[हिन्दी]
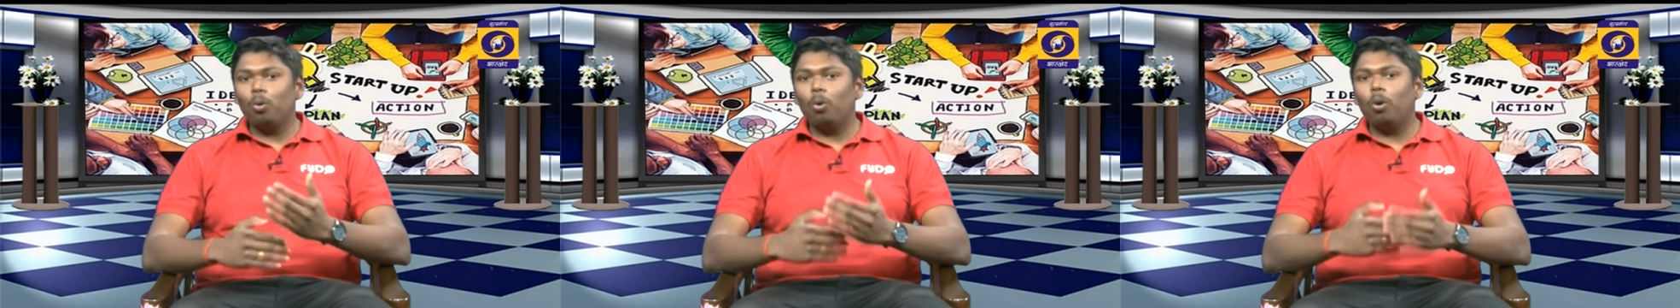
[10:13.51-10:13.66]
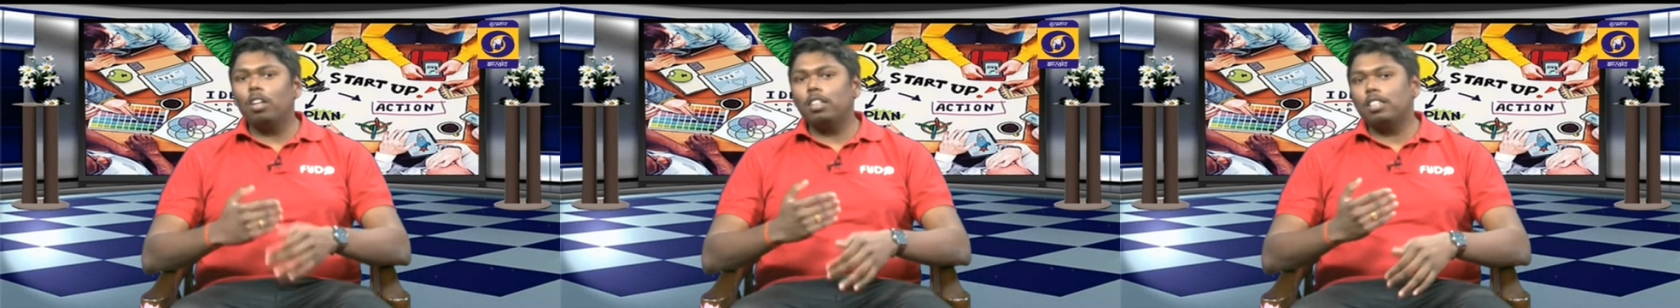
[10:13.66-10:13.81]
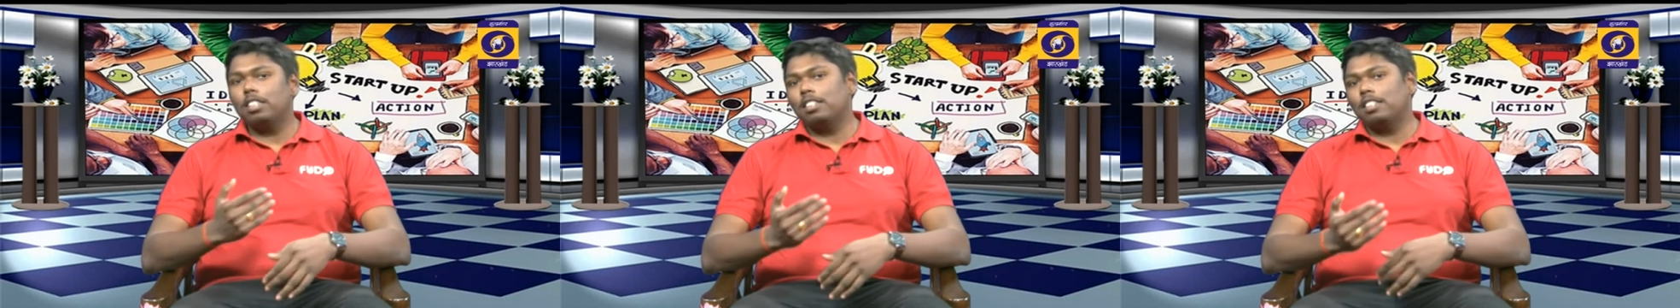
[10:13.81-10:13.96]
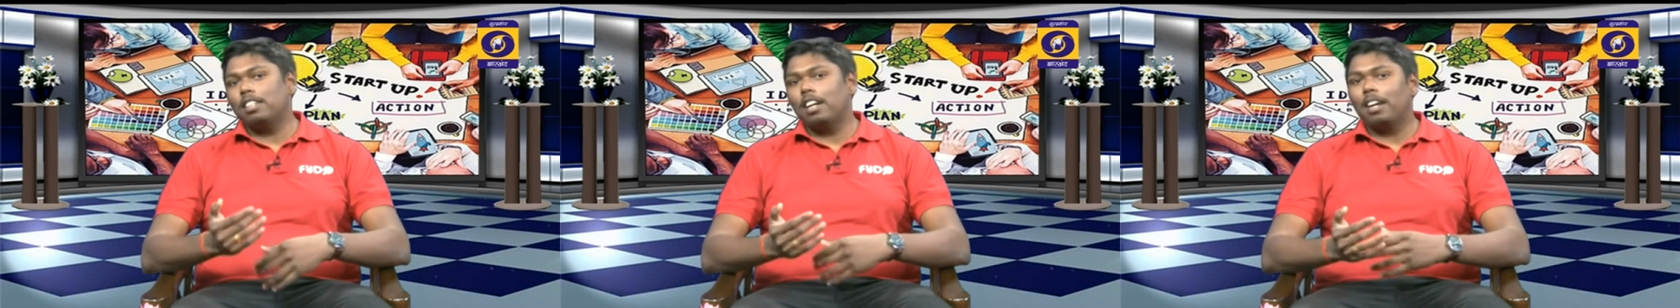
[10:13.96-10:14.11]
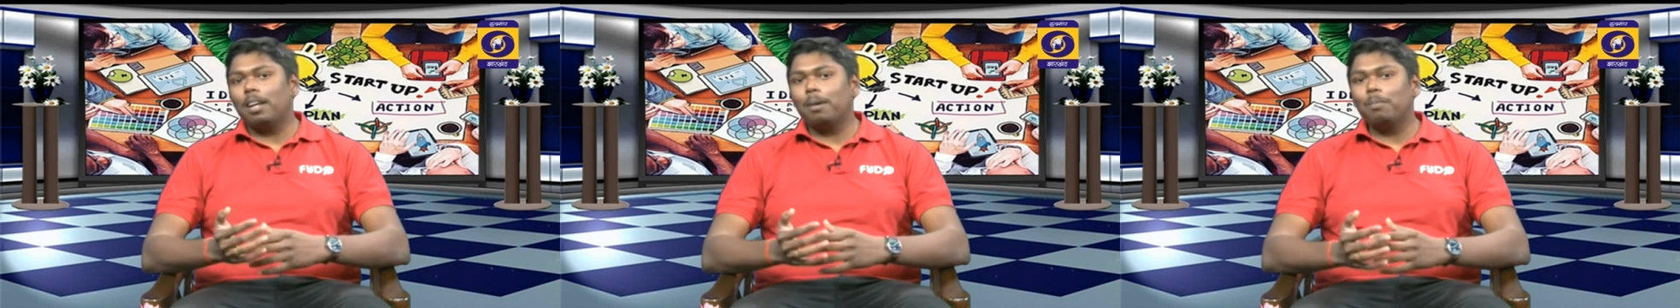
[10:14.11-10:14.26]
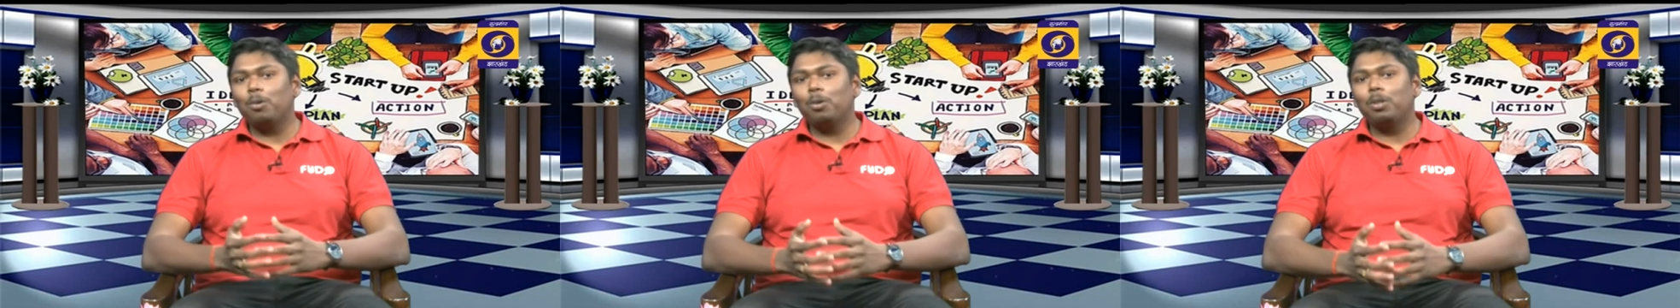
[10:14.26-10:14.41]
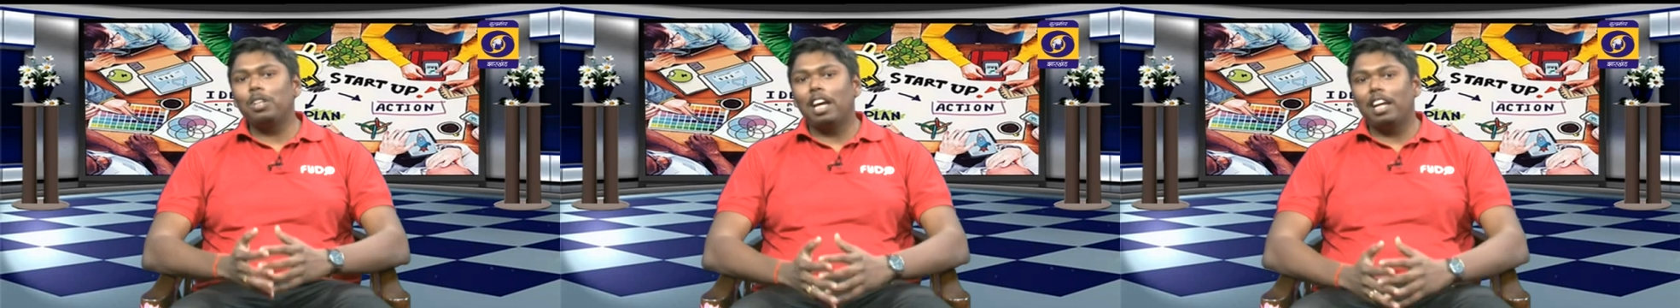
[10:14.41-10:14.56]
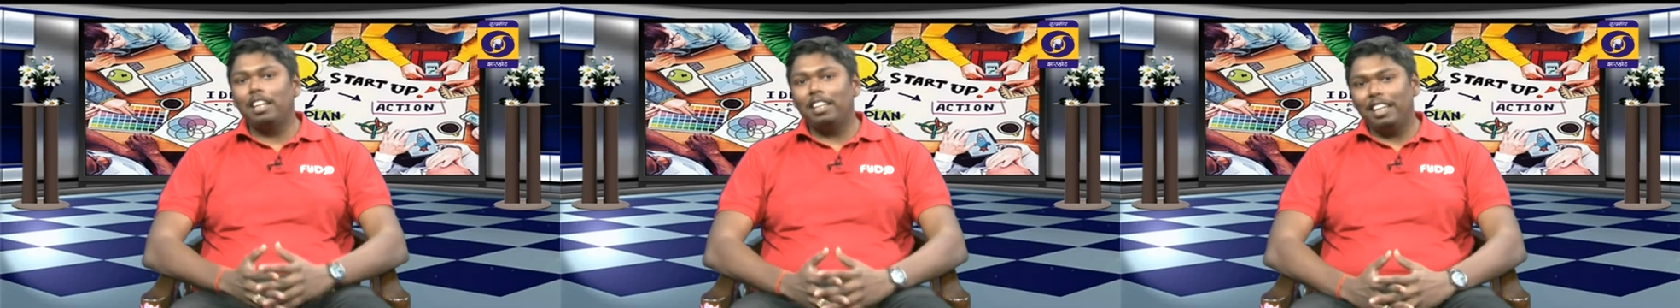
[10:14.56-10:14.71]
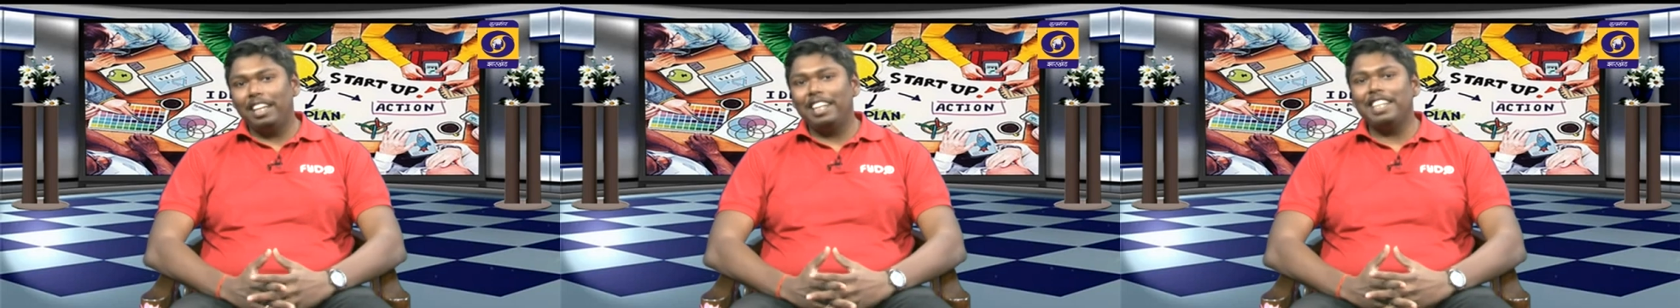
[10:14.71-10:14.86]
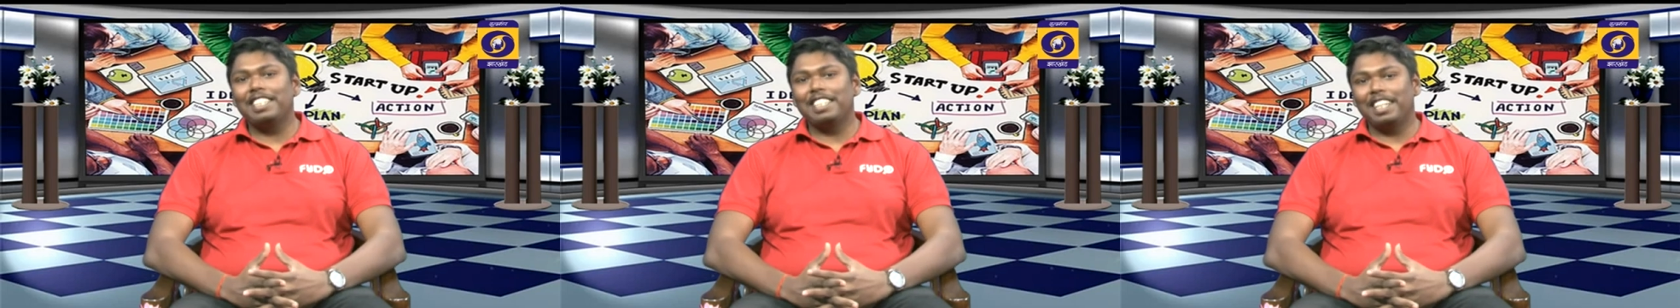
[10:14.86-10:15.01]
थोड़ा सा स्टार्टअप को ध्यान
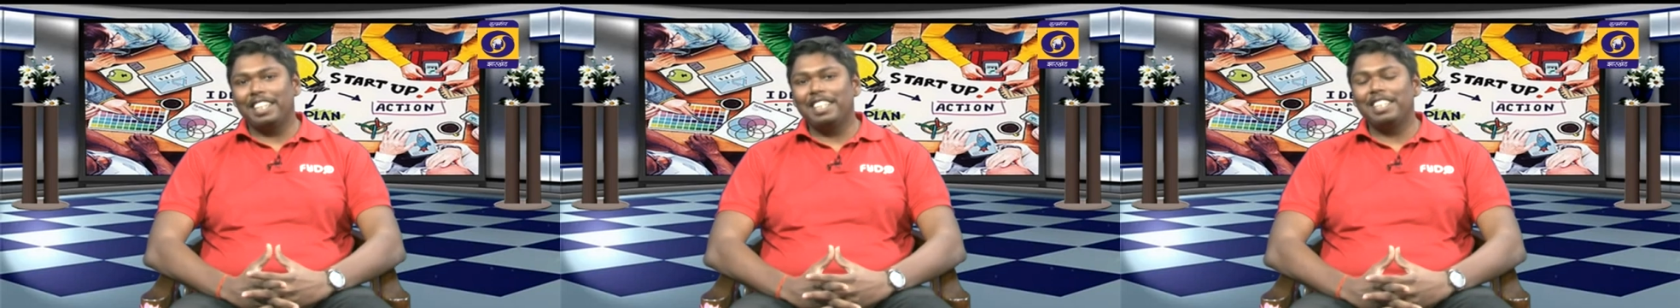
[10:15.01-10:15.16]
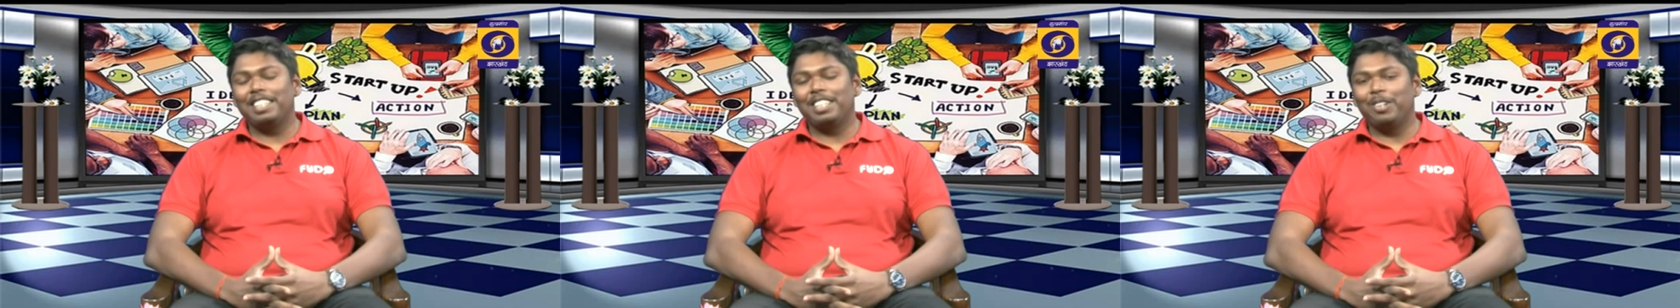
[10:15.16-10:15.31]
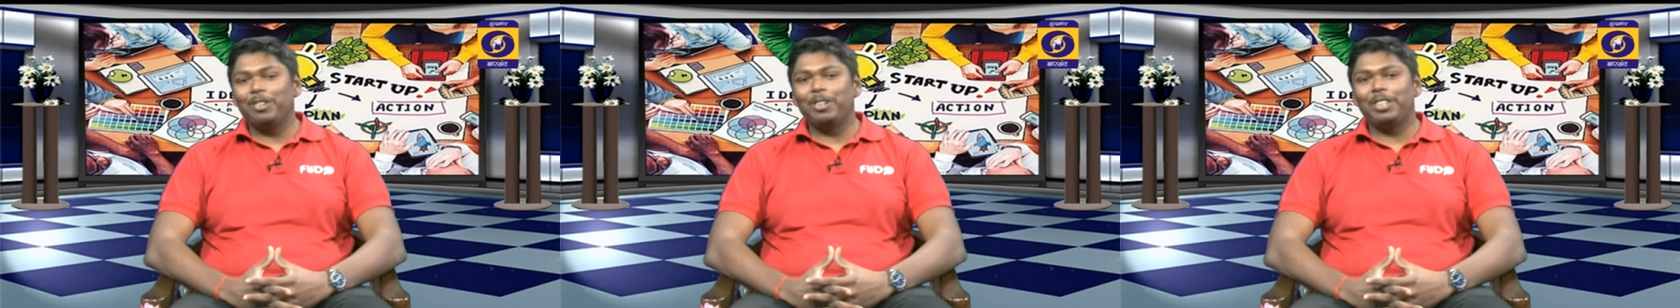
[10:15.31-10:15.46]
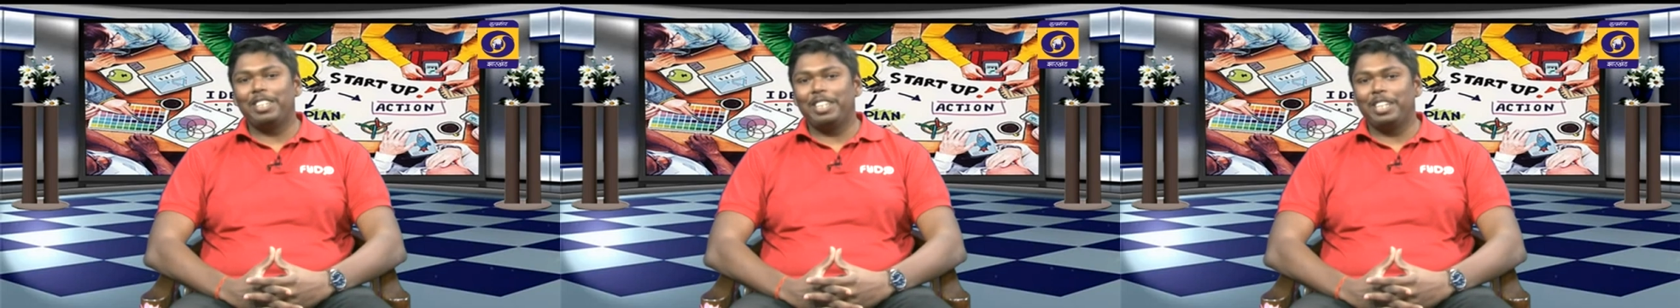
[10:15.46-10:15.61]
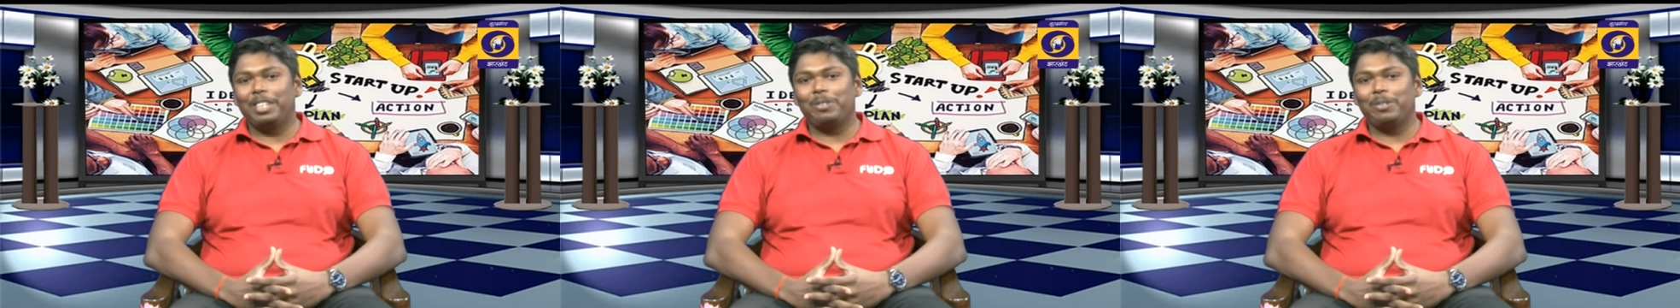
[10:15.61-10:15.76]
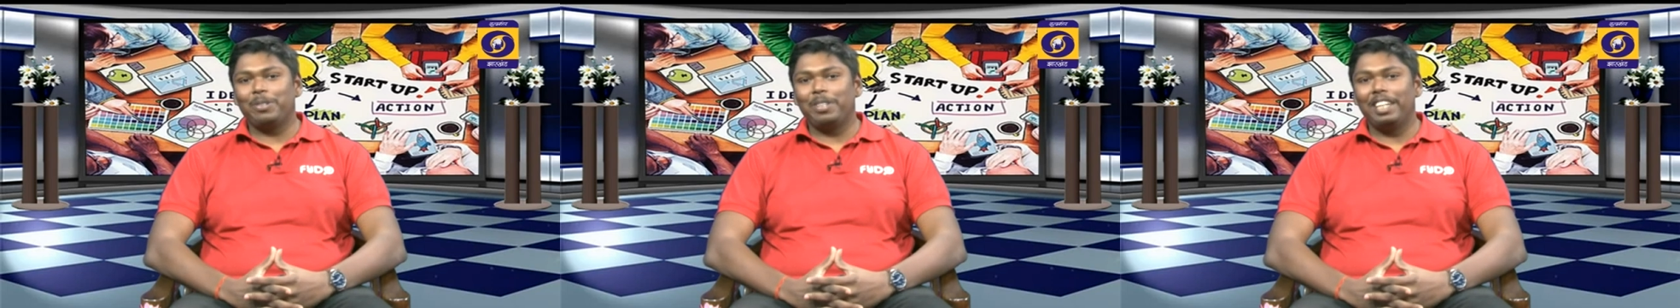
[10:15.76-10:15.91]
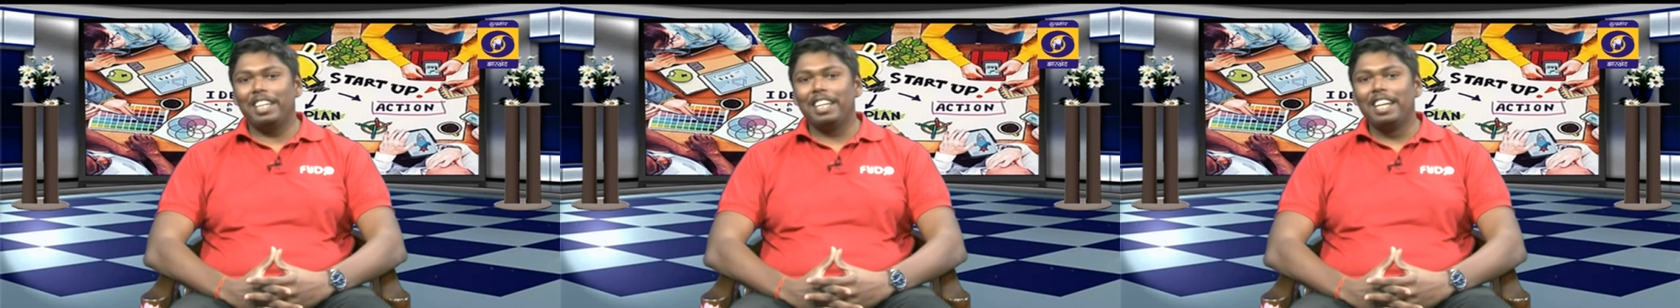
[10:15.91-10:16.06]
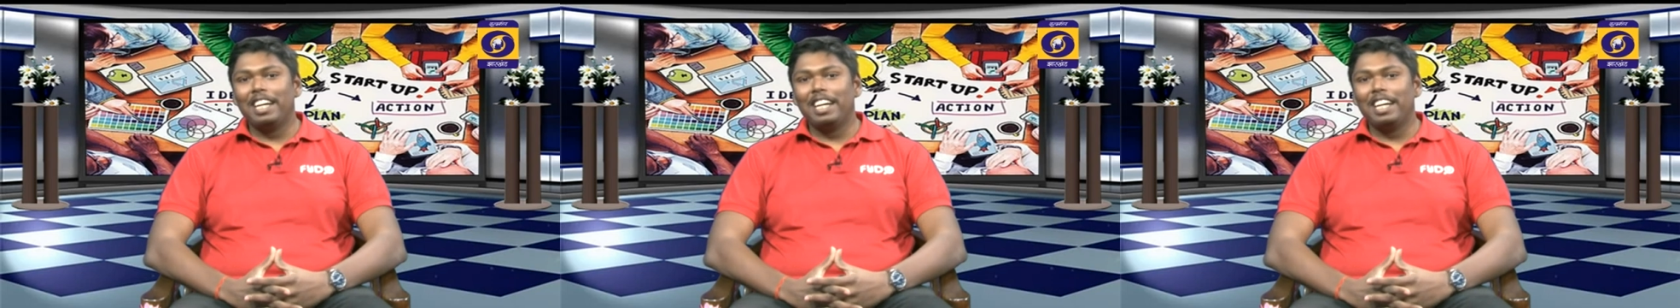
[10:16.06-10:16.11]
देने की ज़्यादा ज़रूरत है एक्चुअली